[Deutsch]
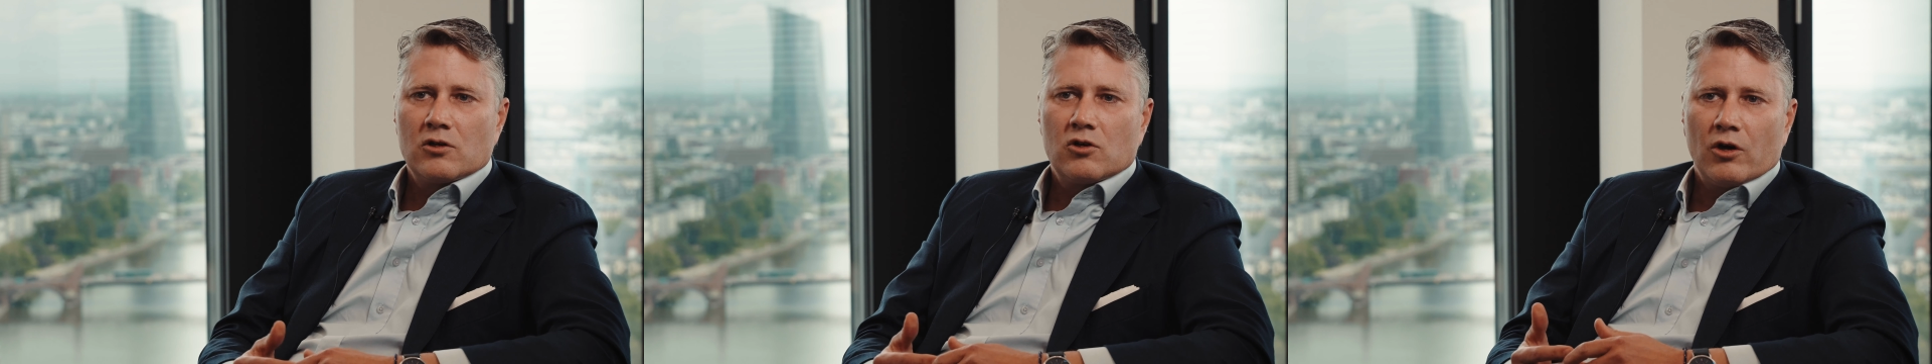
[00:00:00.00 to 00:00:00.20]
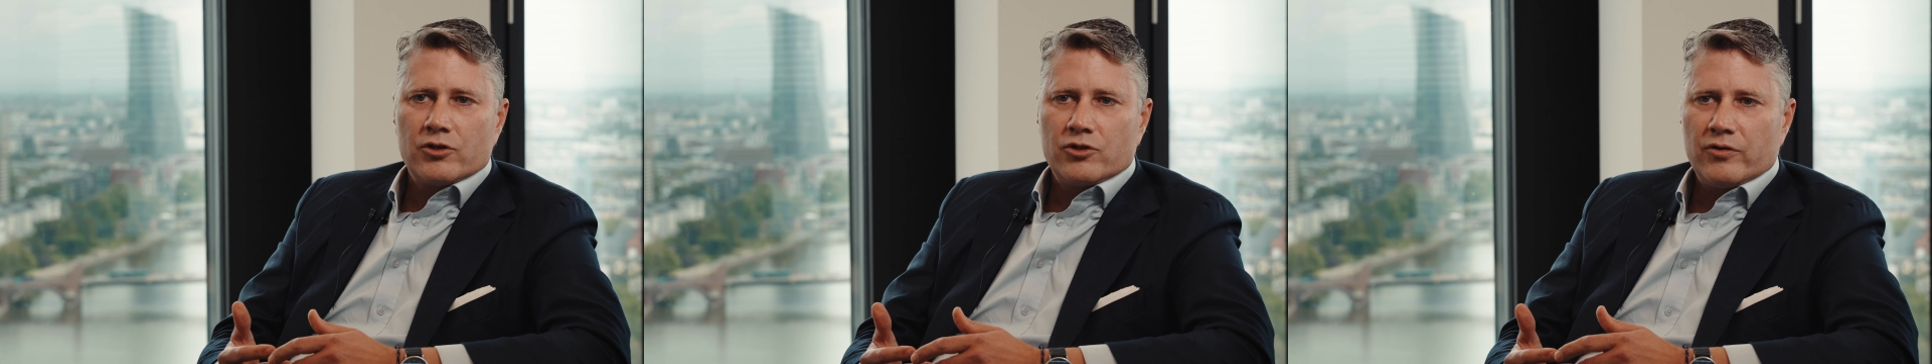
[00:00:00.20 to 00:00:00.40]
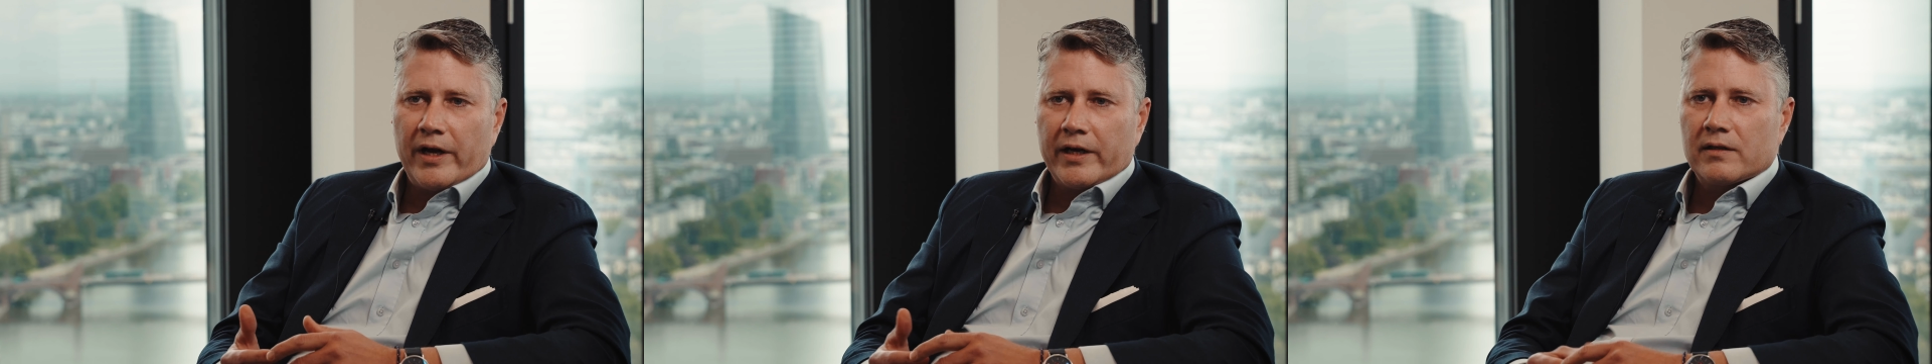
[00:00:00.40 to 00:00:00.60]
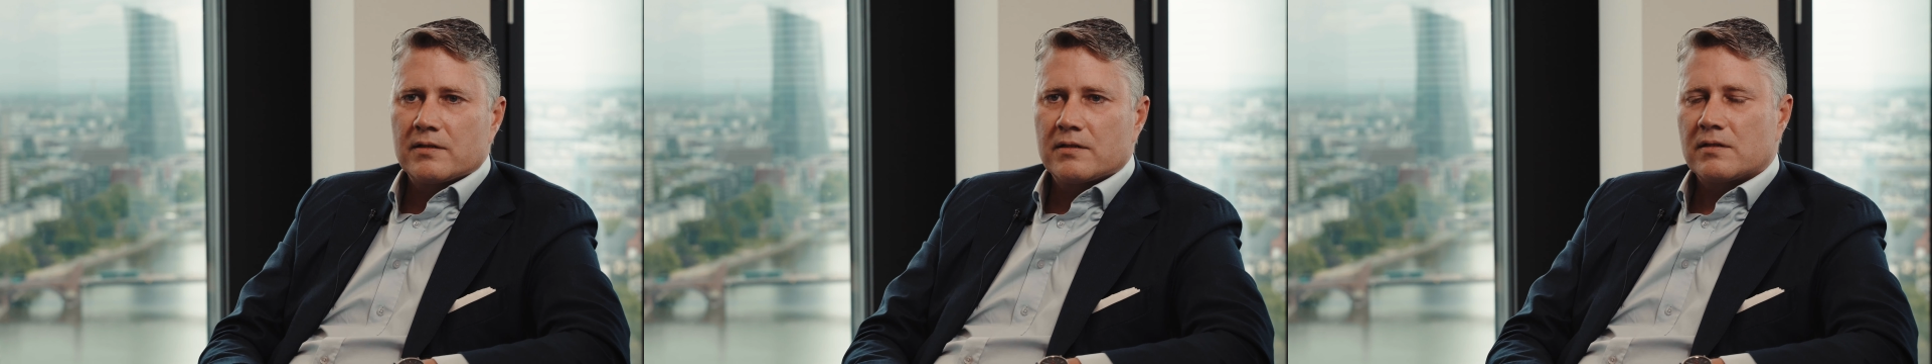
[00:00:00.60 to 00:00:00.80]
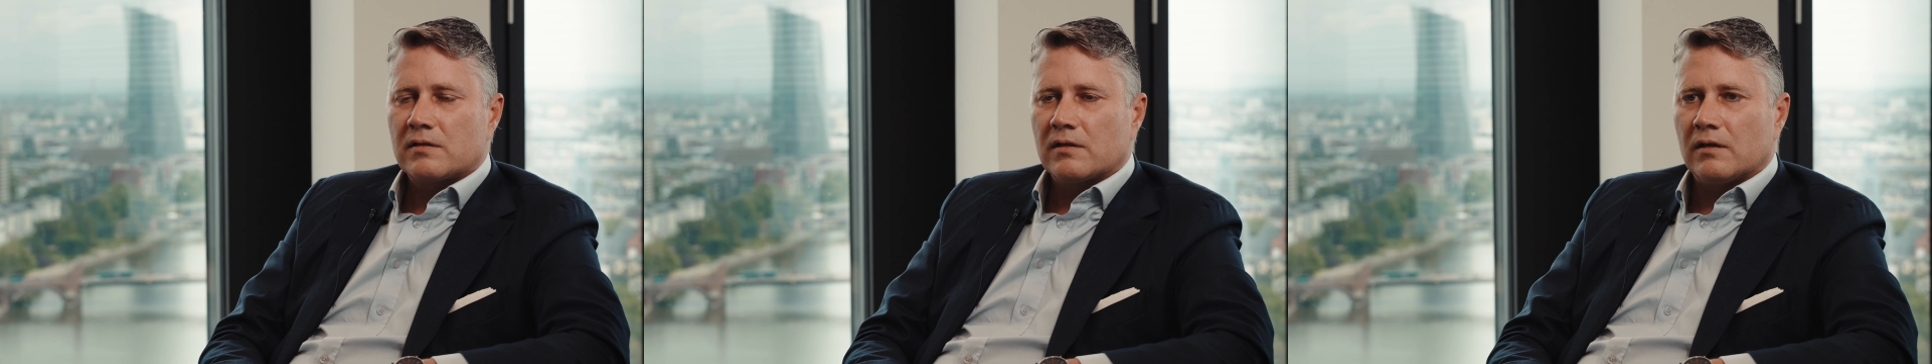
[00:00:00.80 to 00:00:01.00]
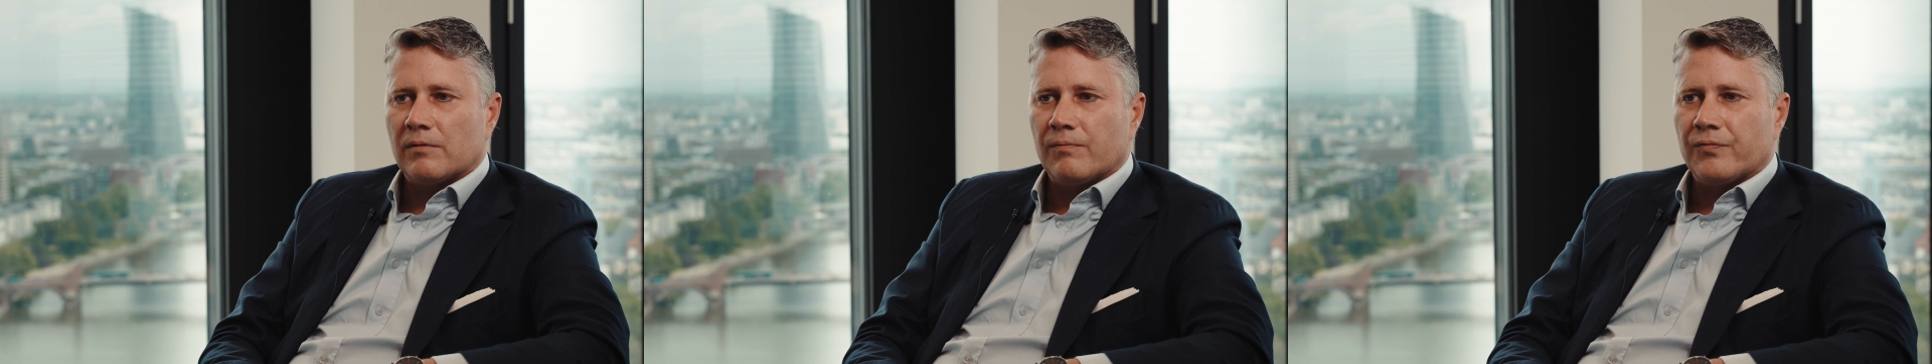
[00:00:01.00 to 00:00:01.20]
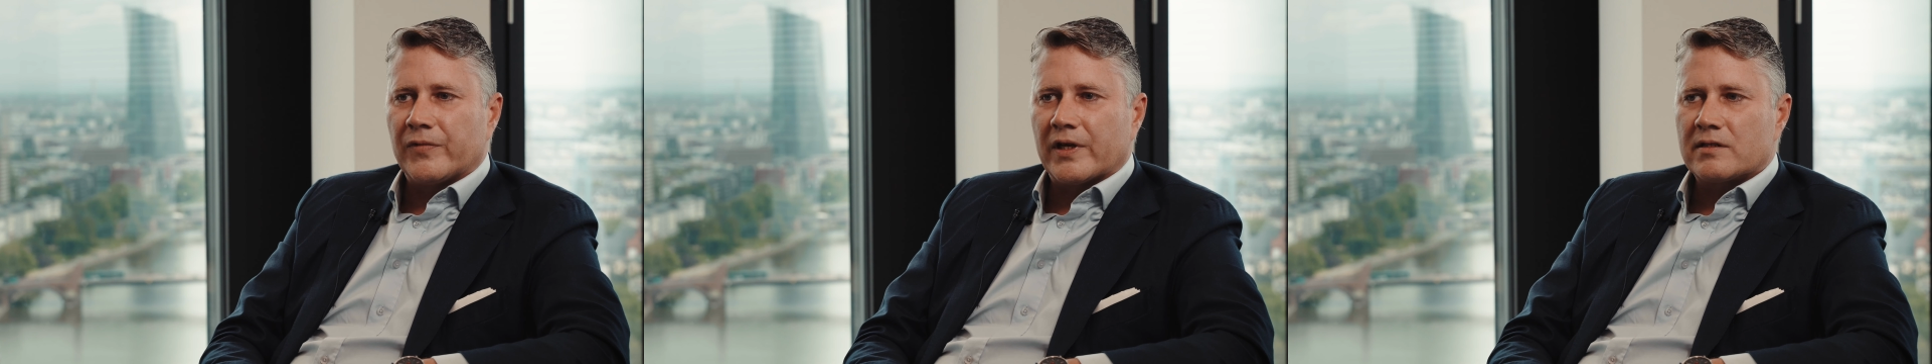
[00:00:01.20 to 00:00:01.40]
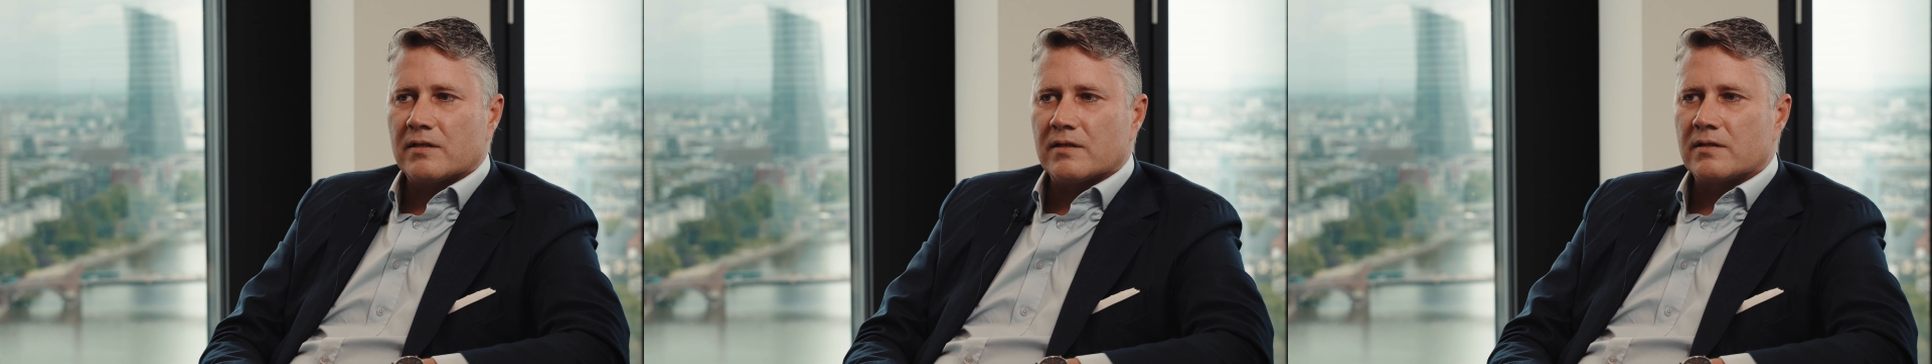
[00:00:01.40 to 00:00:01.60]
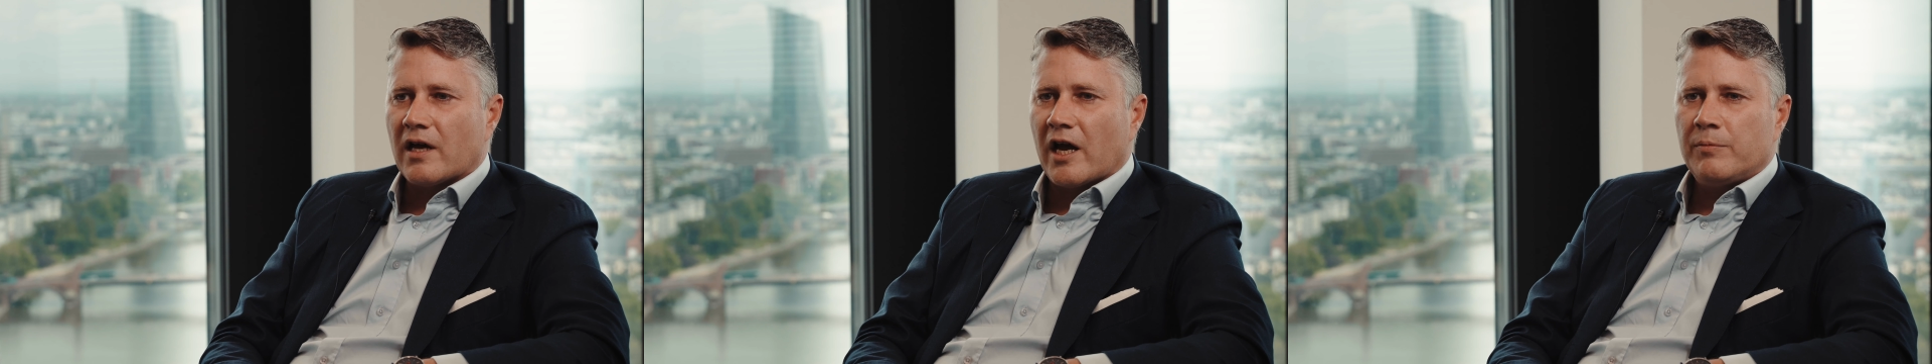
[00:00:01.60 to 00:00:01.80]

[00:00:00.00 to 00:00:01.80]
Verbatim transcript: Contracts, ähm, das ist